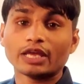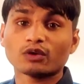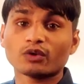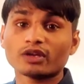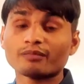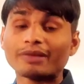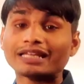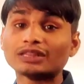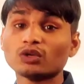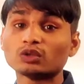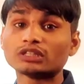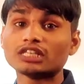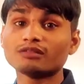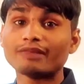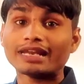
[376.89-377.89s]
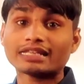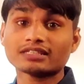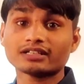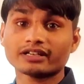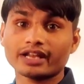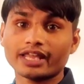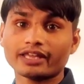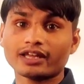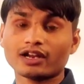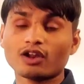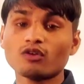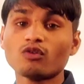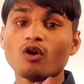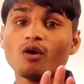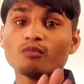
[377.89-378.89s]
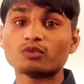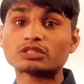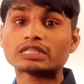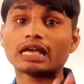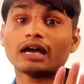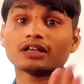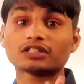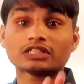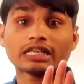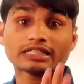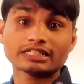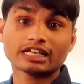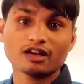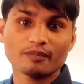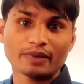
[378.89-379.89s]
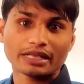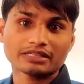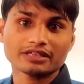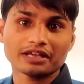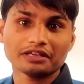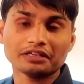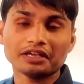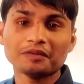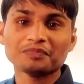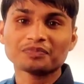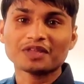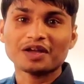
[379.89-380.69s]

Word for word: क्योंकि मैं दो तीन महीने से ट्राई कर रहा हूँ और मुझे अच्छे अच्छे कपड़े चाहिए